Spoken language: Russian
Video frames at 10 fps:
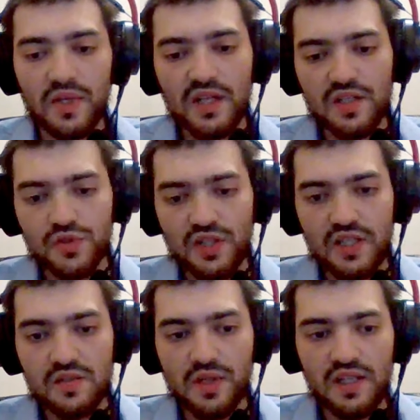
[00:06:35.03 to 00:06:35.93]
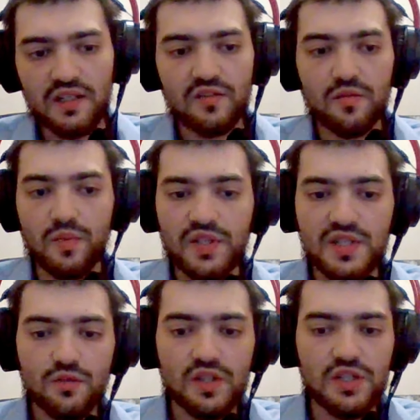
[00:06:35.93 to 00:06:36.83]
Пока запускается проект, по
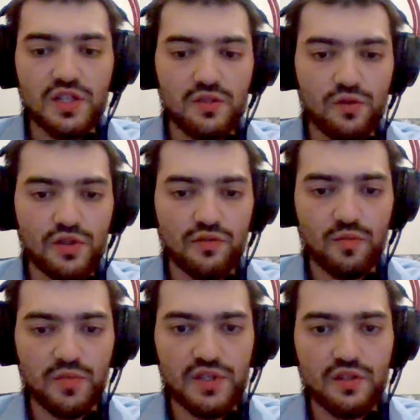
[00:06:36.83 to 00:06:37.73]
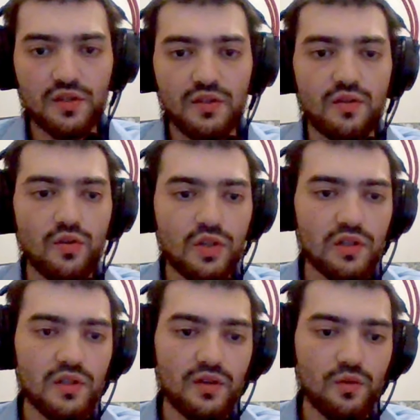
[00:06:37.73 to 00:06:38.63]
идее у нас сейчас должен выпасть э,
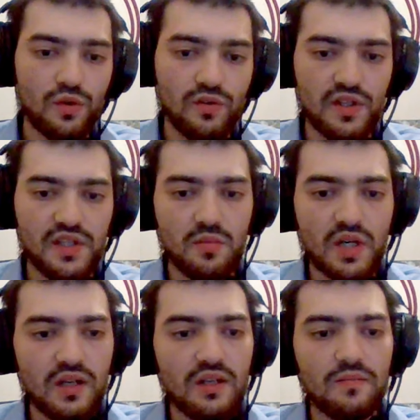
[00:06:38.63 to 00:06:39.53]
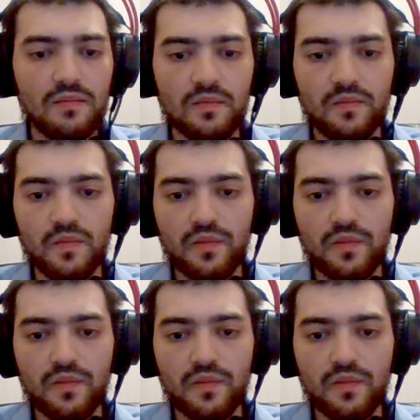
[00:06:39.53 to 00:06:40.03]
лог уровня дебага.